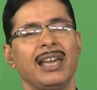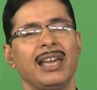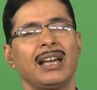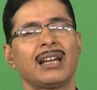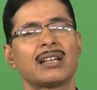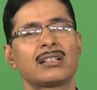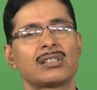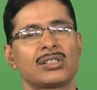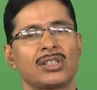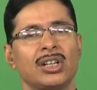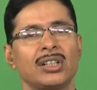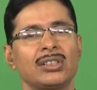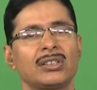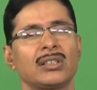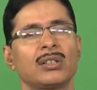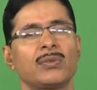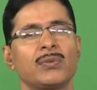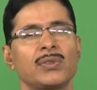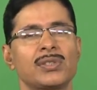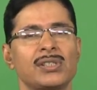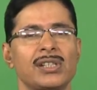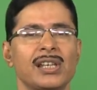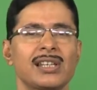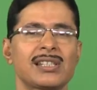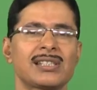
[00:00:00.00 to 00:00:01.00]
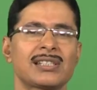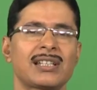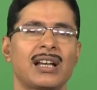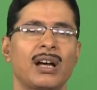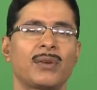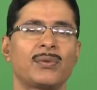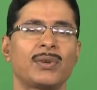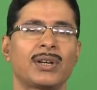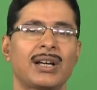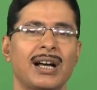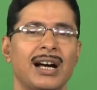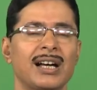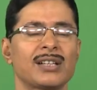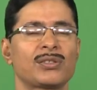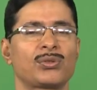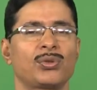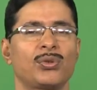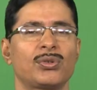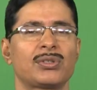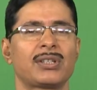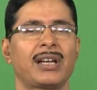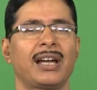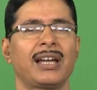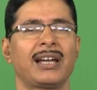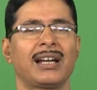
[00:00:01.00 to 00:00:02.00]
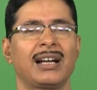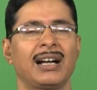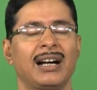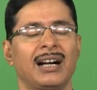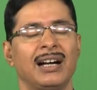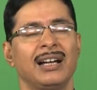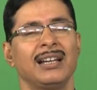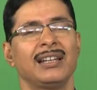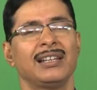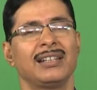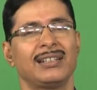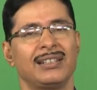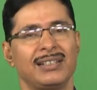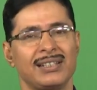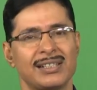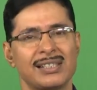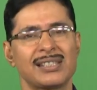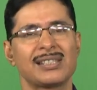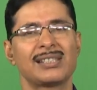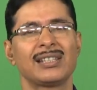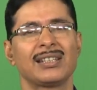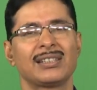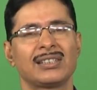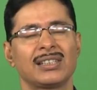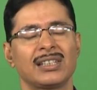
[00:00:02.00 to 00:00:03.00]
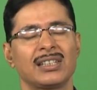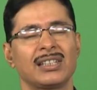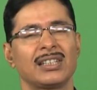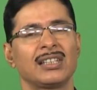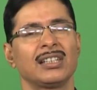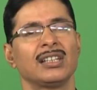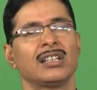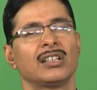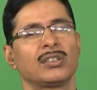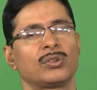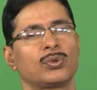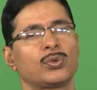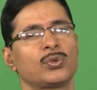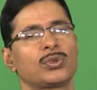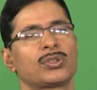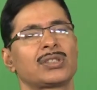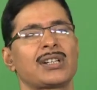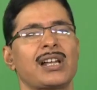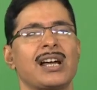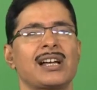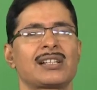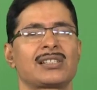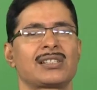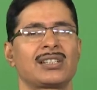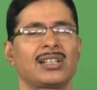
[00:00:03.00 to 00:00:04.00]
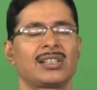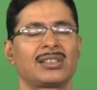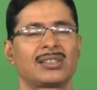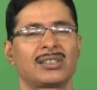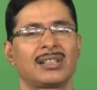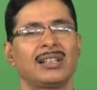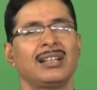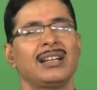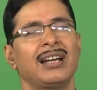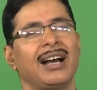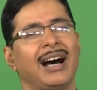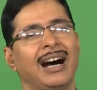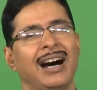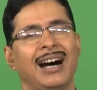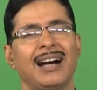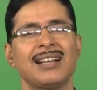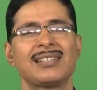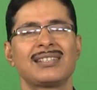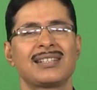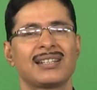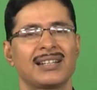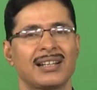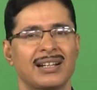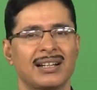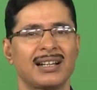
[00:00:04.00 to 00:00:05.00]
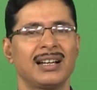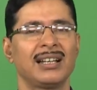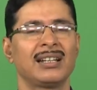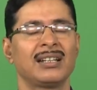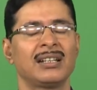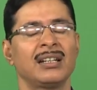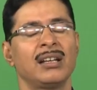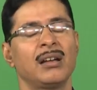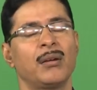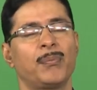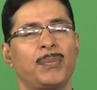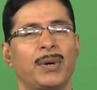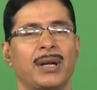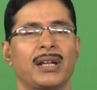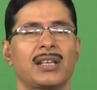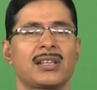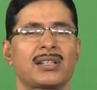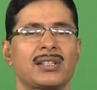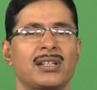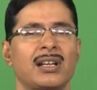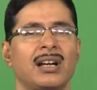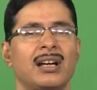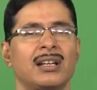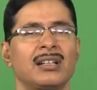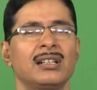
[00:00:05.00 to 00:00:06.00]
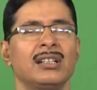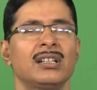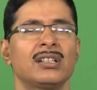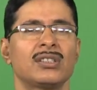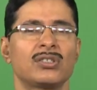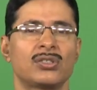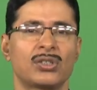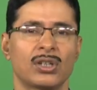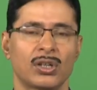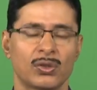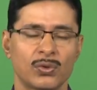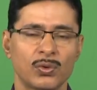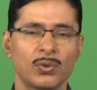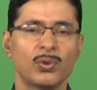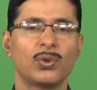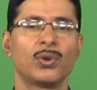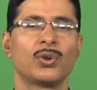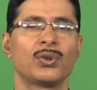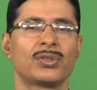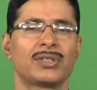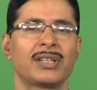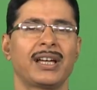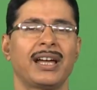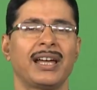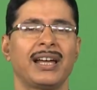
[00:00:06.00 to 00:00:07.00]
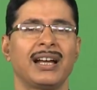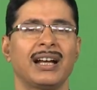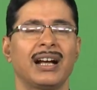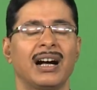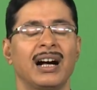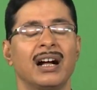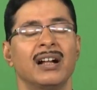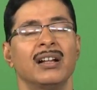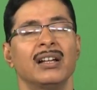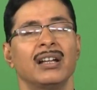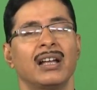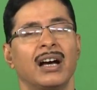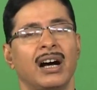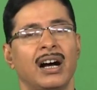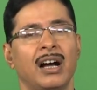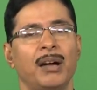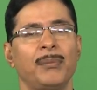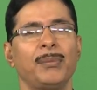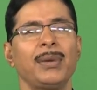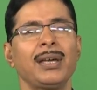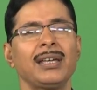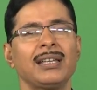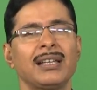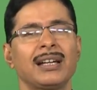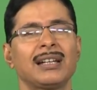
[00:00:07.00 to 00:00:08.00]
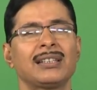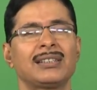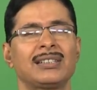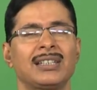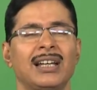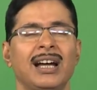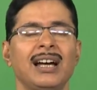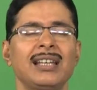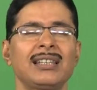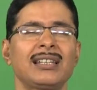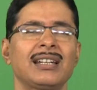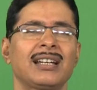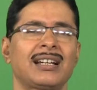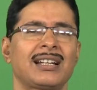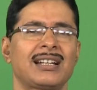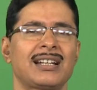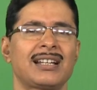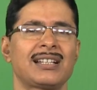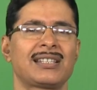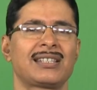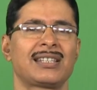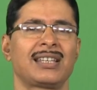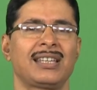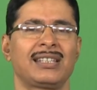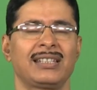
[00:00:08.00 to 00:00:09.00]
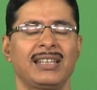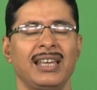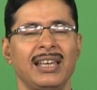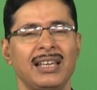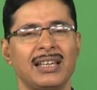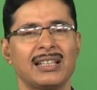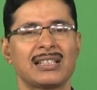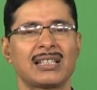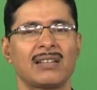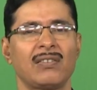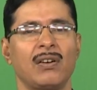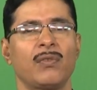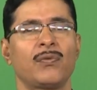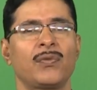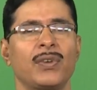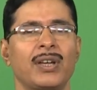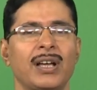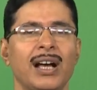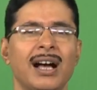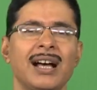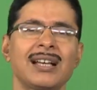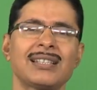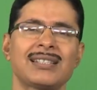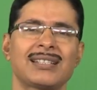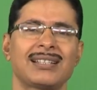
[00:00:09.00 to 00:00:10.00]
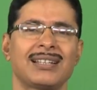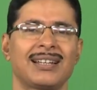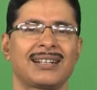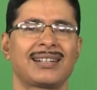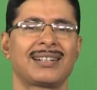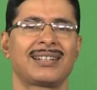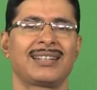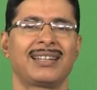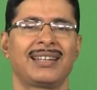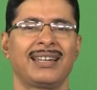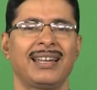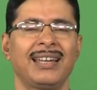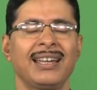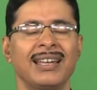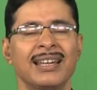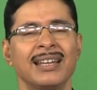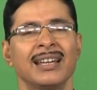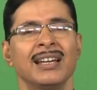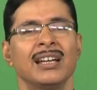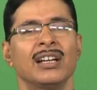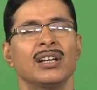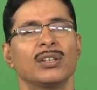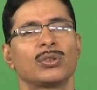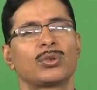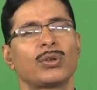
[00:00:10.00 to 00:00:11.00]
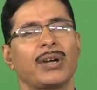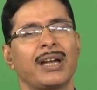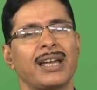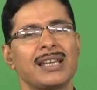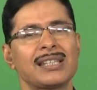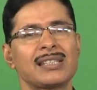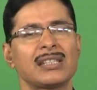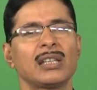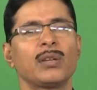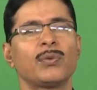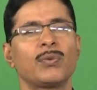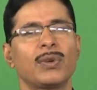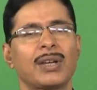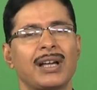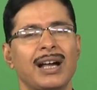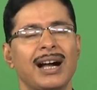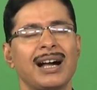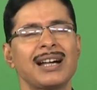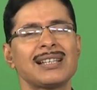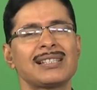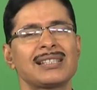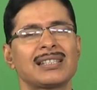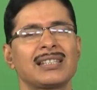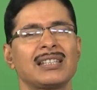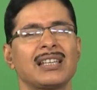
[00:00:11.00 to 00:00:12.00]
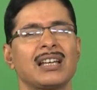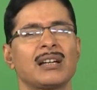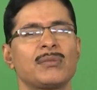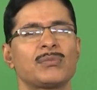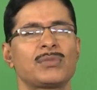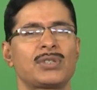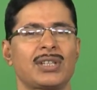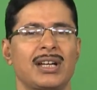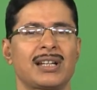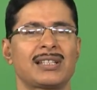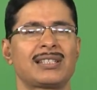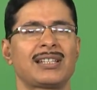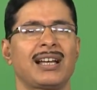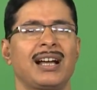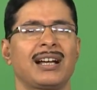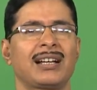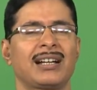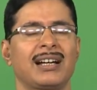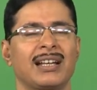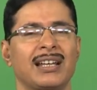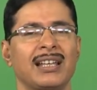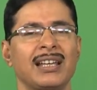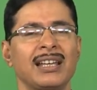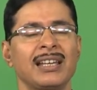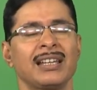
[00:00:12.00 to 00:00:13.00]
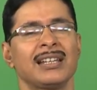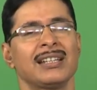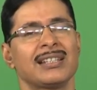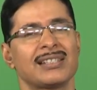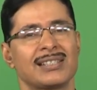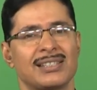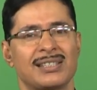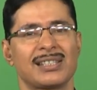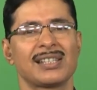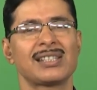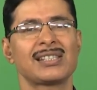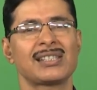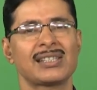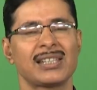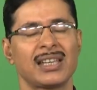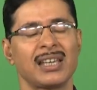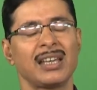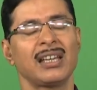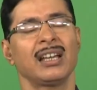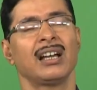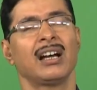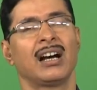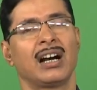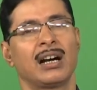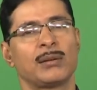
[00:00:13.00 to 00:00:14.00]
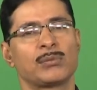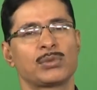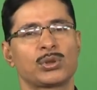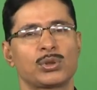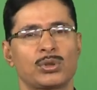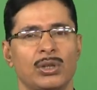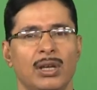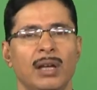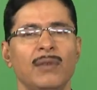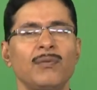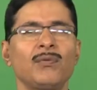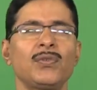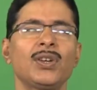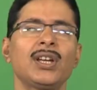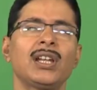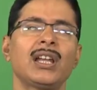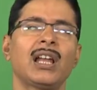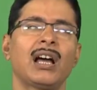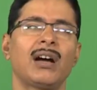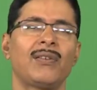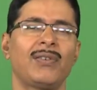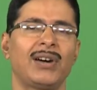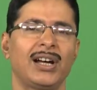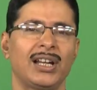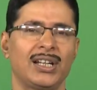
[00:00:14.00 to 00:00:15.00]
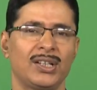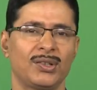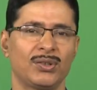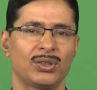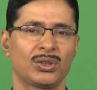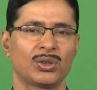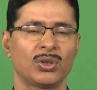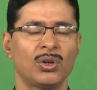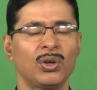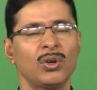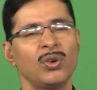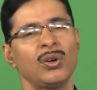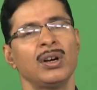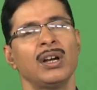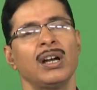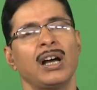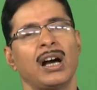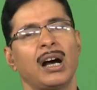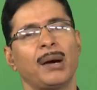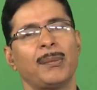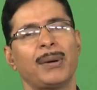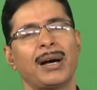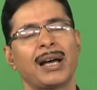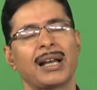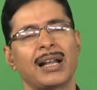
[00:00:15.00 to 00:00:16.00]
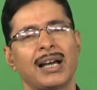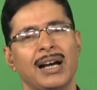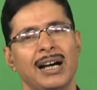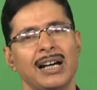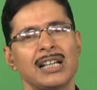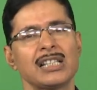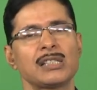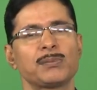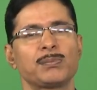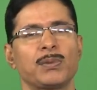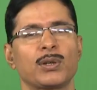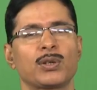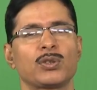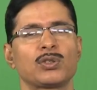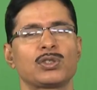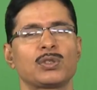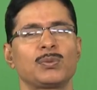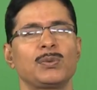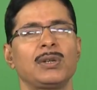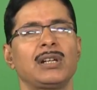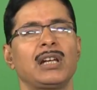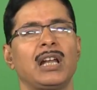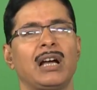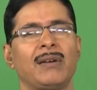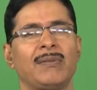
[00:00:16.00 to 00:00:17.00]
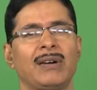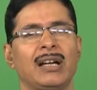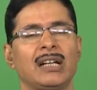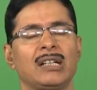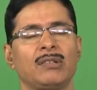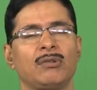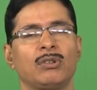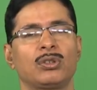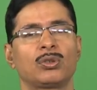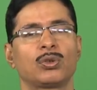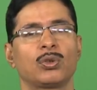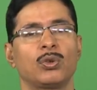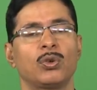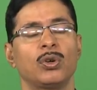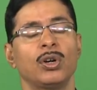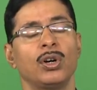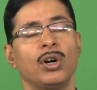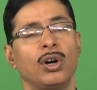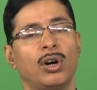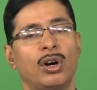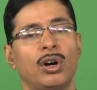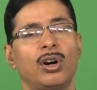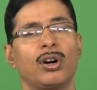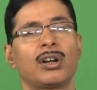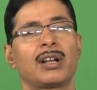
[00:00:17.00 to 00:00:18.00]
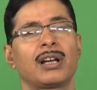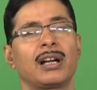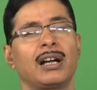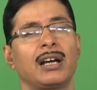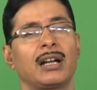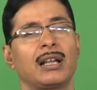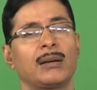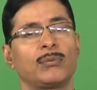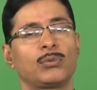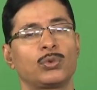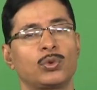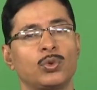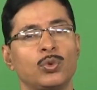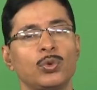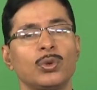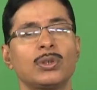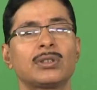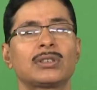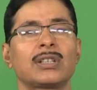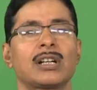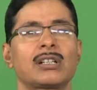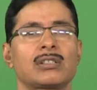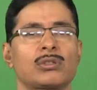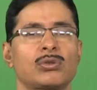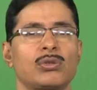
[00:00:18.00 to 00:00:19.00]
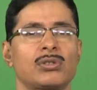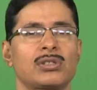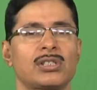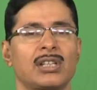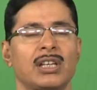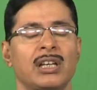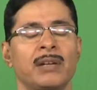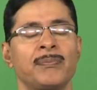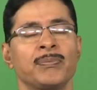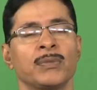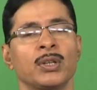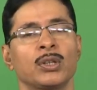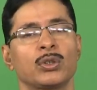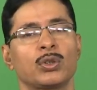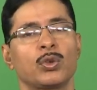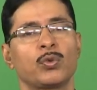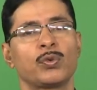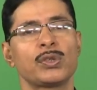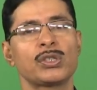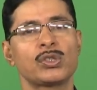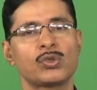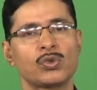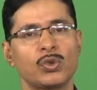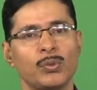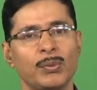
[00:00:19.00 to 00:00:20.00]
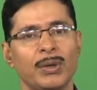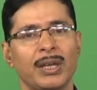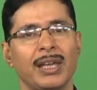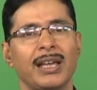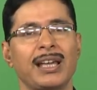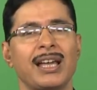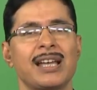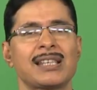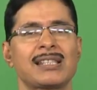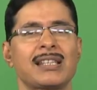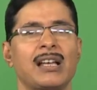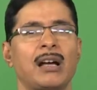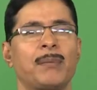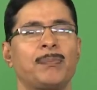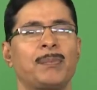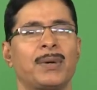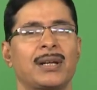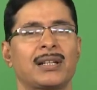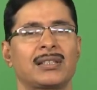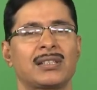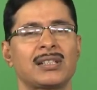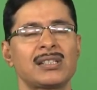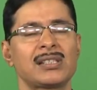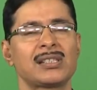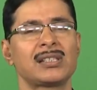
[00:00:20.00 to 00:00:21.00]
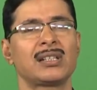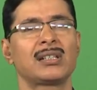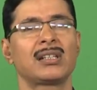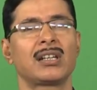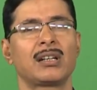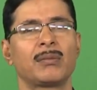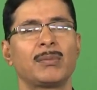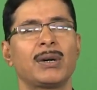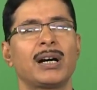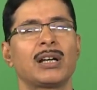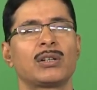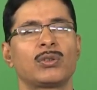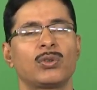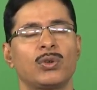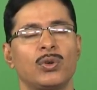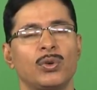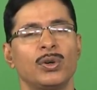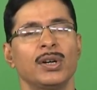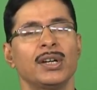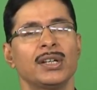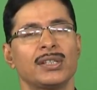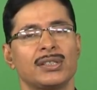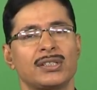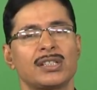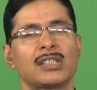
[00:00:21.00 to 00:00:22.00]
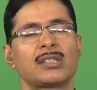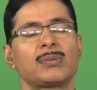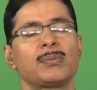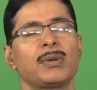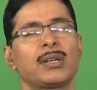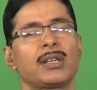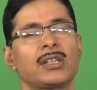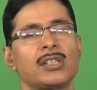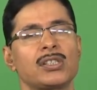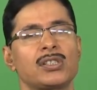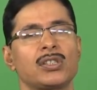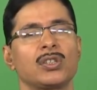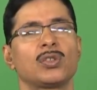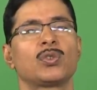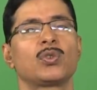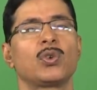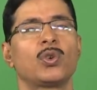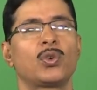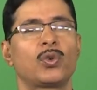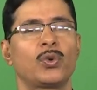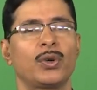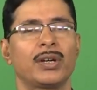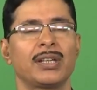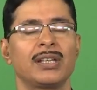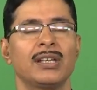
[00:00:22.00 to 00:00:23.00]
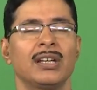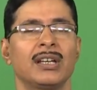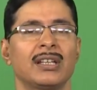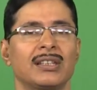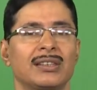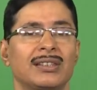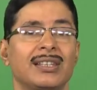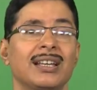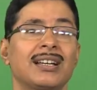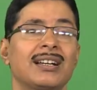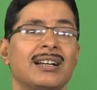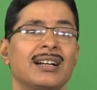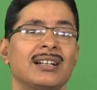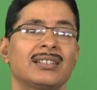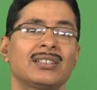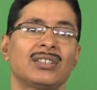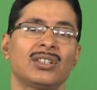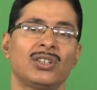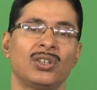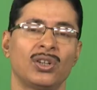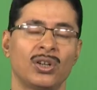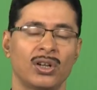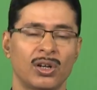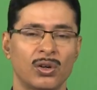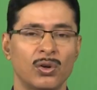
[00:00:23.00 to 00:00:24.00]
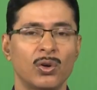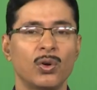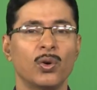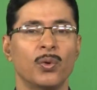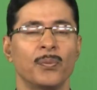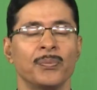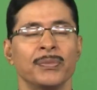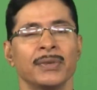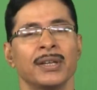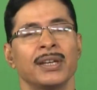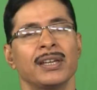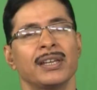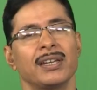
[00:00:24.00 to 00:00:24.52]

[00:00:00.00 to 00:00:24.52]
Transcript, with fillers: एक क्षेत्र विशेष का विकास हो जाएगा निश्चित ही दूसरा क्षेत्र आज न कल परेशान जरूर हो जाएगा हमें यह ध्यान रखना चाहिए कि जब हम विकास कर रहे हैं तो ऐसे विकास की हम चर्चा करें जिससे हम स्वयं भी लाभान्वित हों हमारा आस पड़ोस भी लाभान्वित हो और अगर हम दूर तक सोचें तो विश्व में एक ऐसा परिदृश्य निर्माण हो जिसमें किसी को कोई दिक्कत न हो